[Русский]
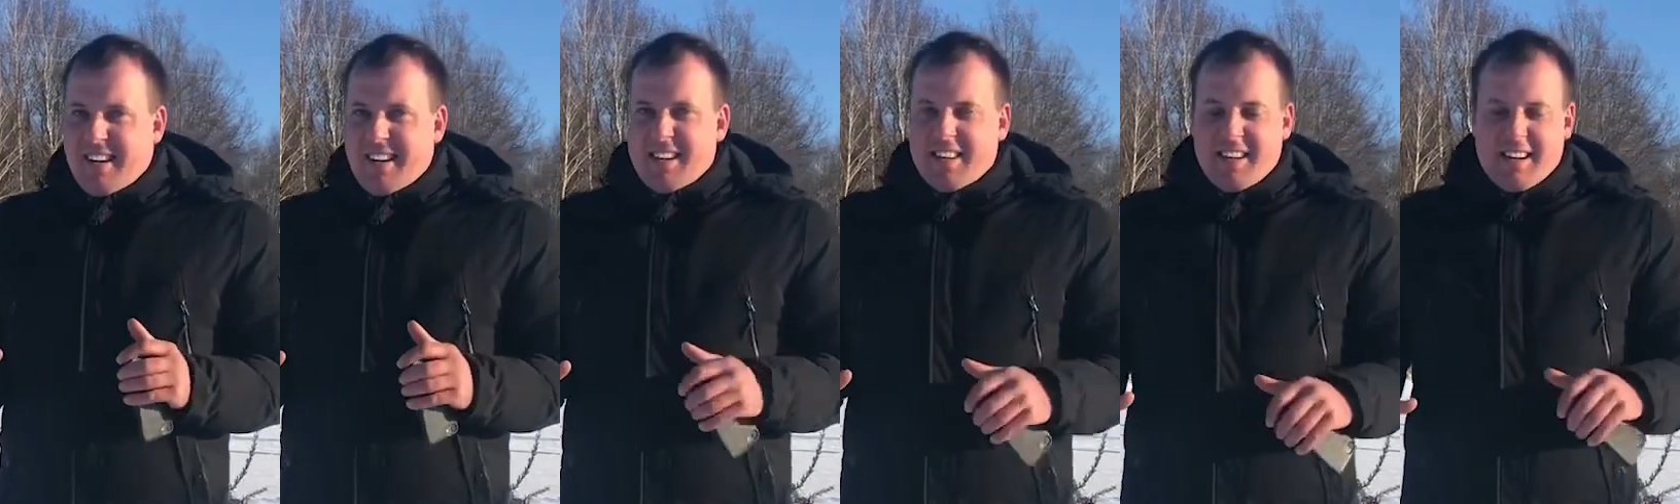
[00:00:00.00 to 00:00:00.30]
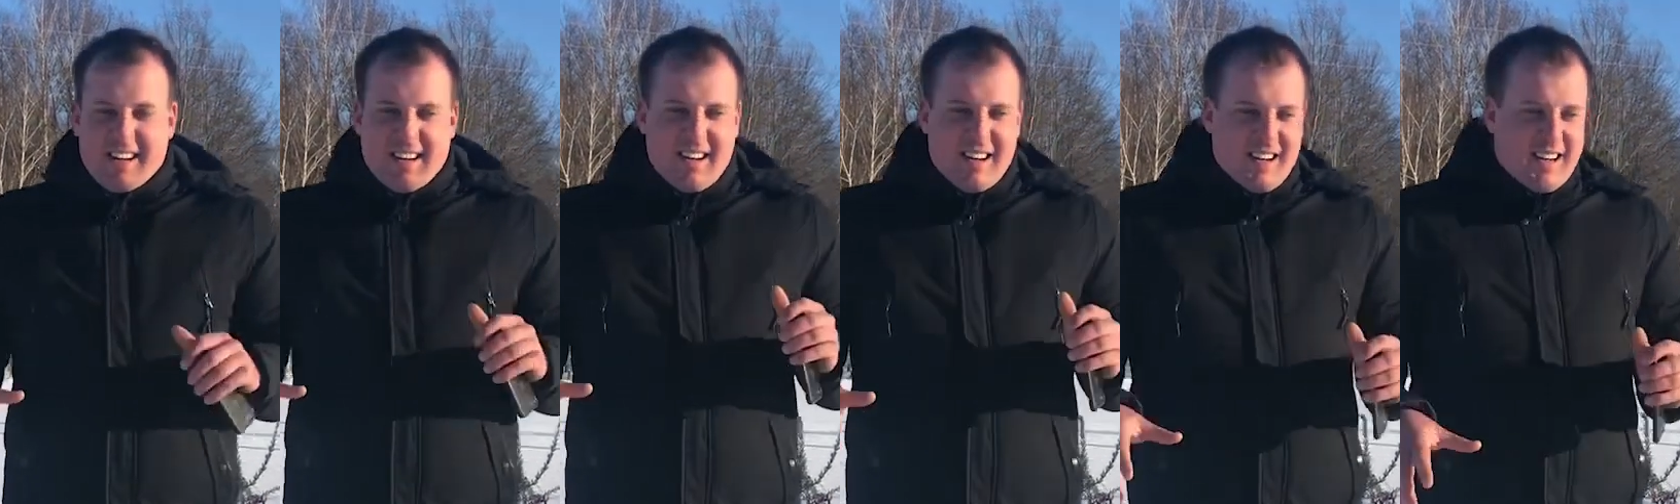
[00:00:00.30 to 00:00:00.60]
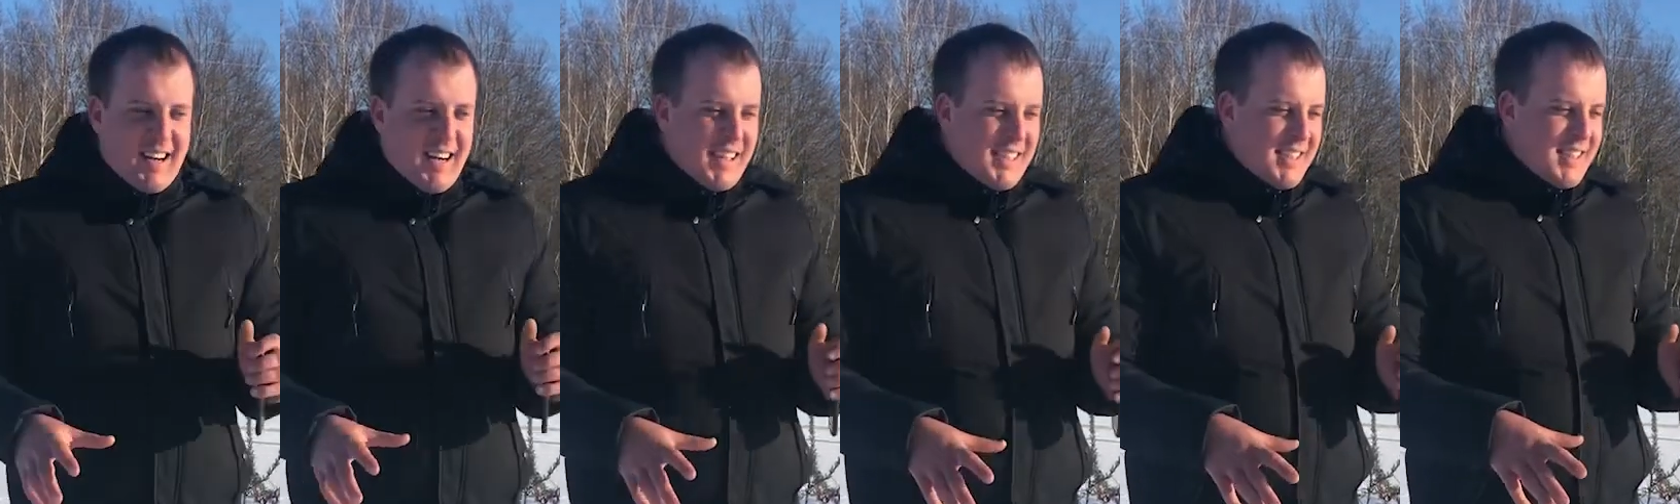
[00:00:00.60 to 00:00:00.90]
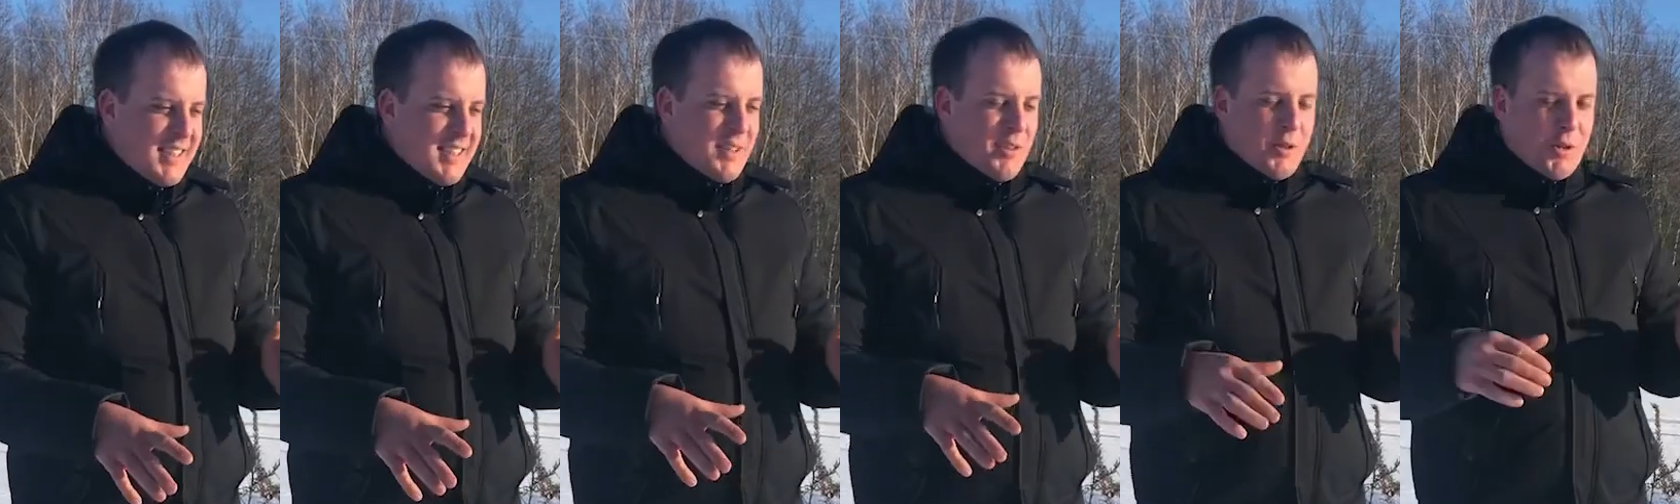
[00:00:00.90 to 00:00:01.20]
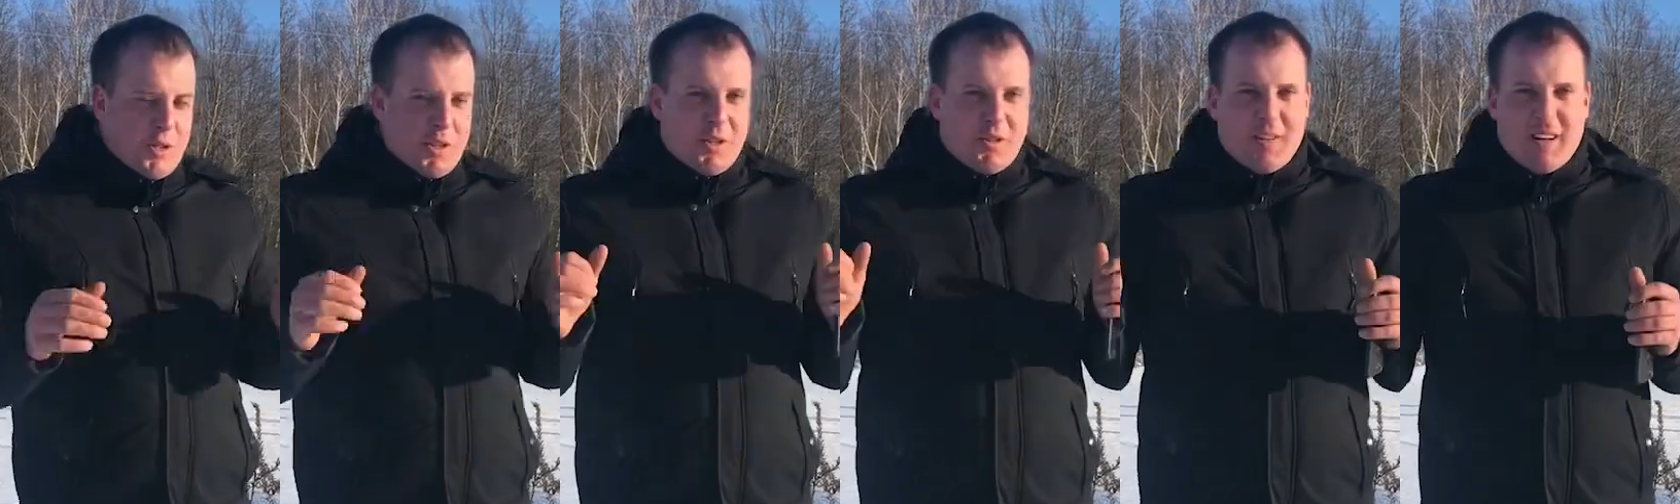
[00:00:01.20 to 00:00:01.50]
на каркасе,
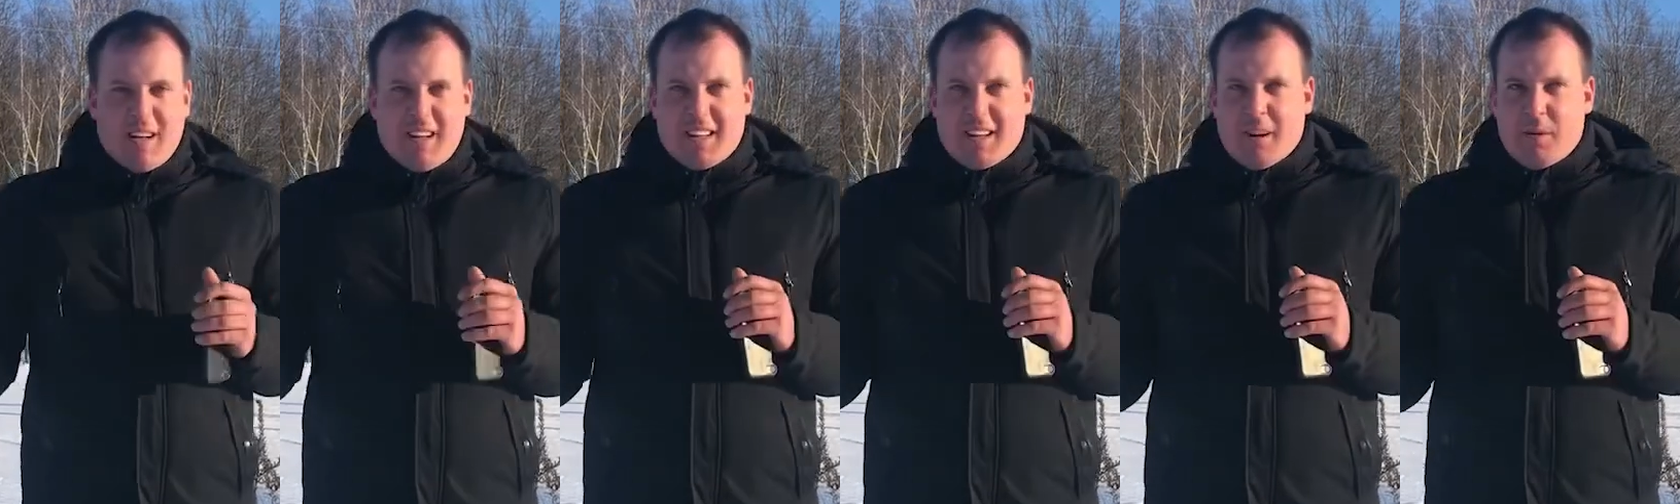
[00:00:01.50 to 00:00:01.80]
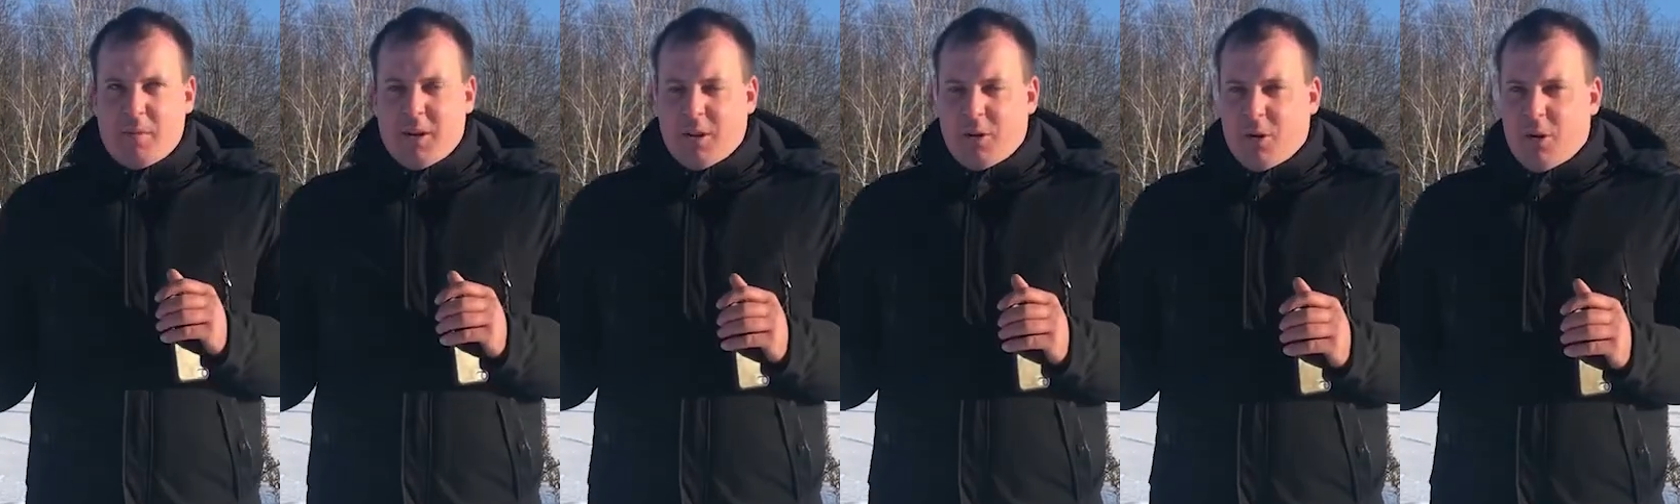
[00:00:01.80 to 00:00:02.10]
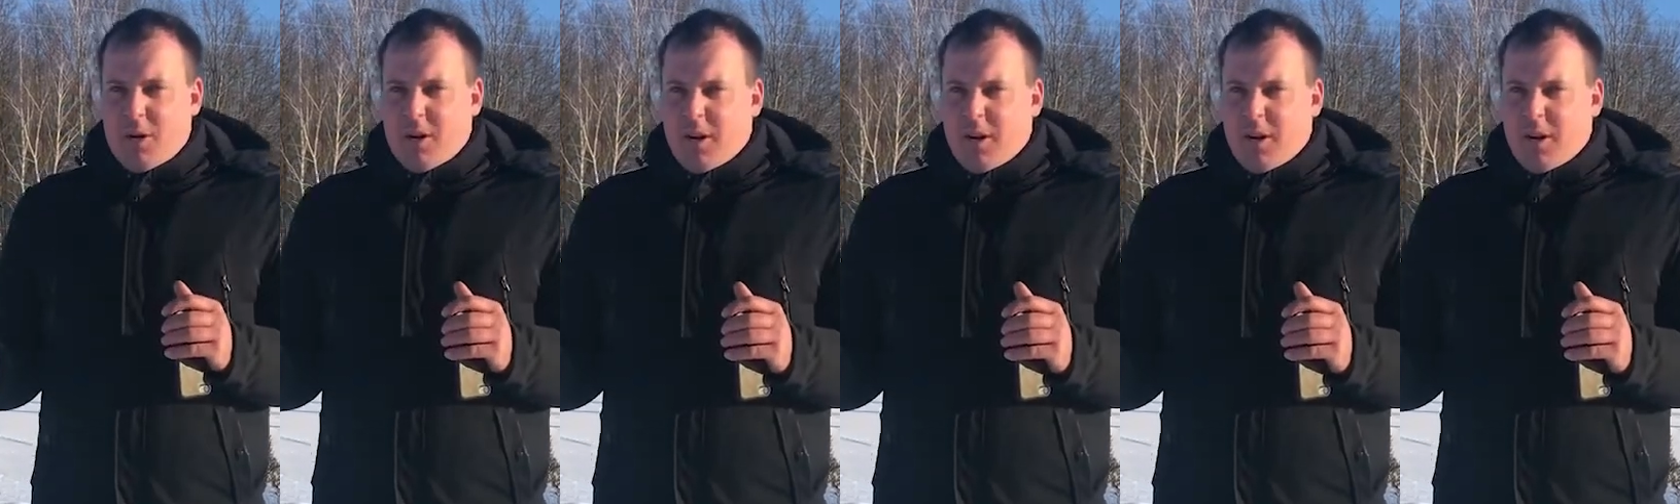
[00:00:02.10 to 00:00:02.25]
тоже 2 литра мотор.